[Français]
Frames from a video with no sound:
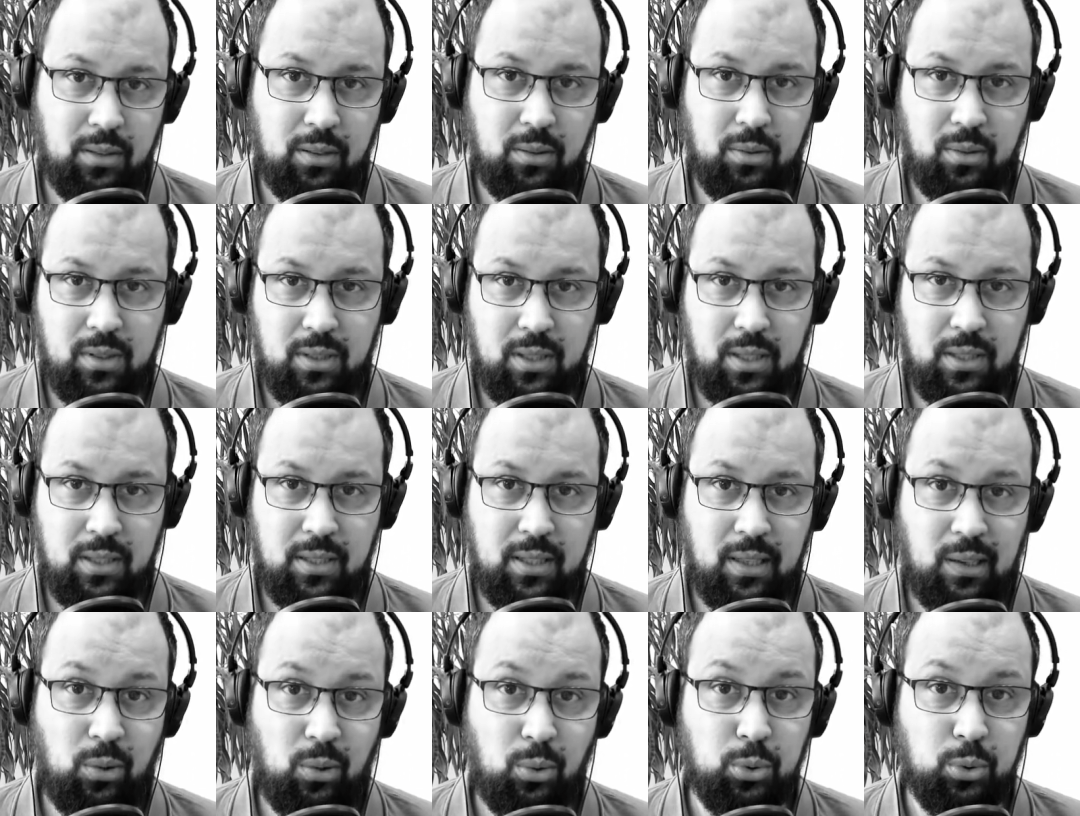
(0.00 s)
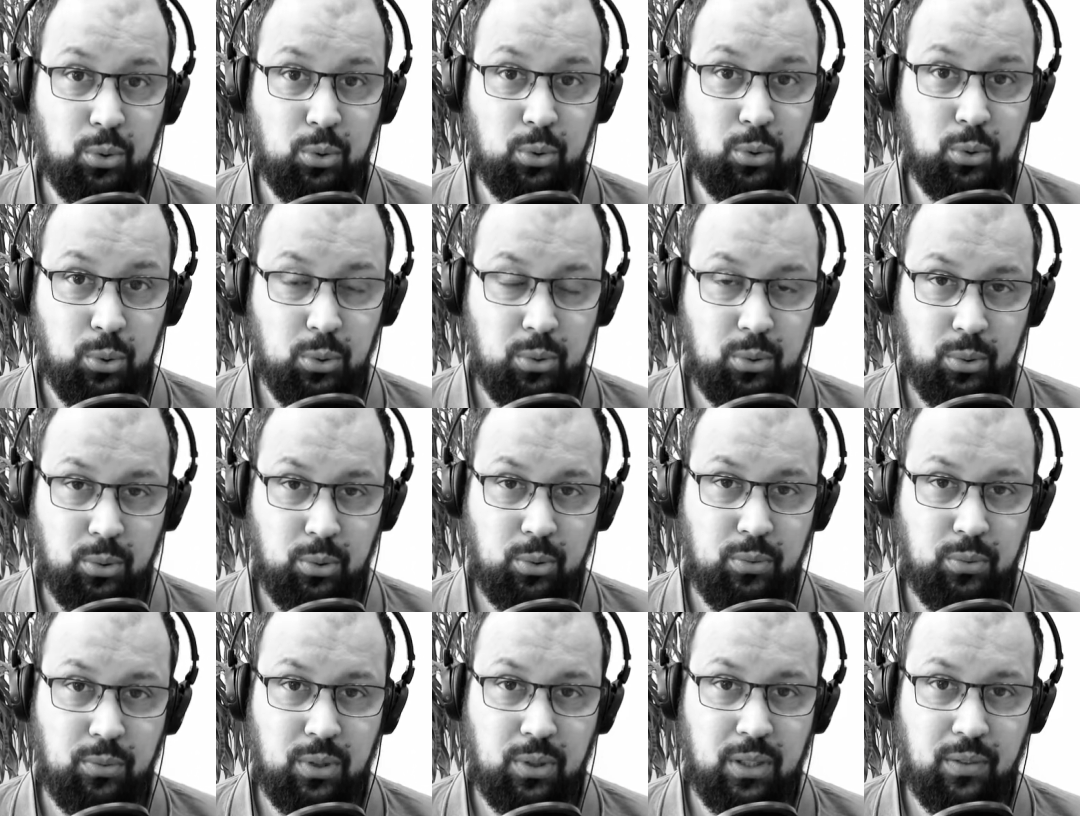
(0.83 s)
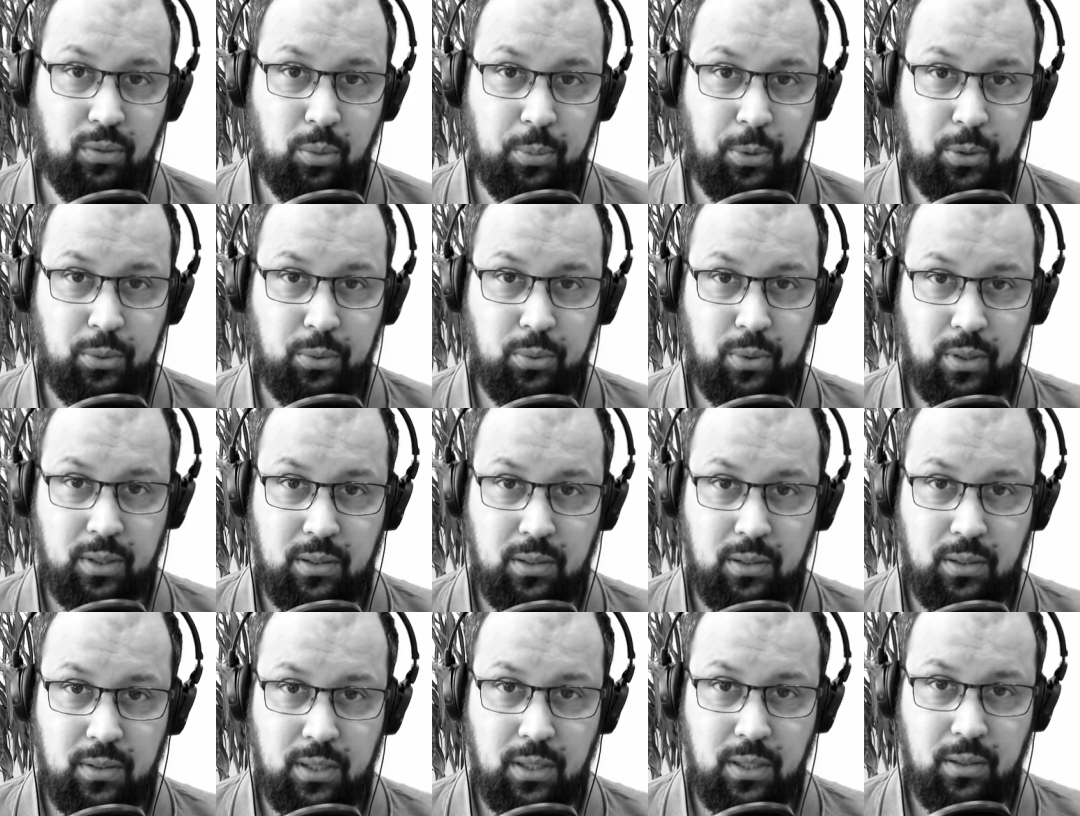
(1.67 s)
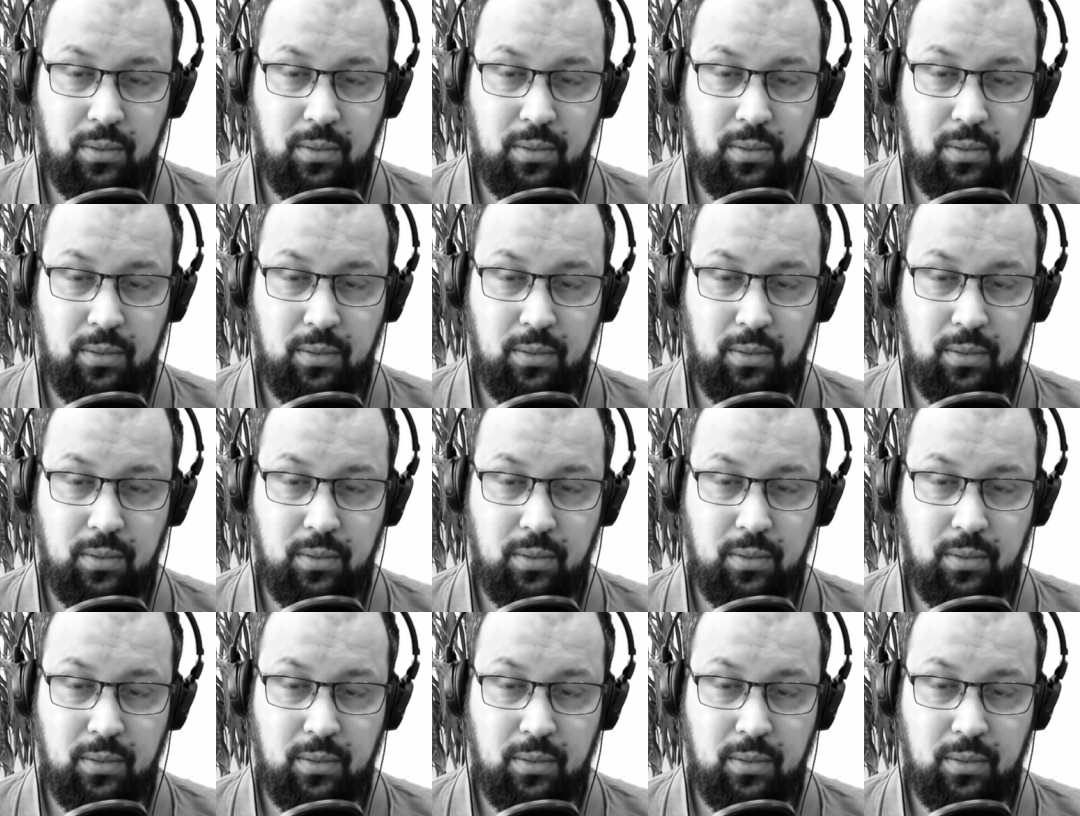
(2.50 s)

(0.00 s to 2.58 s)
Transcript: Donc ça, c'est l'enjeu quand tu veux développer ton activité,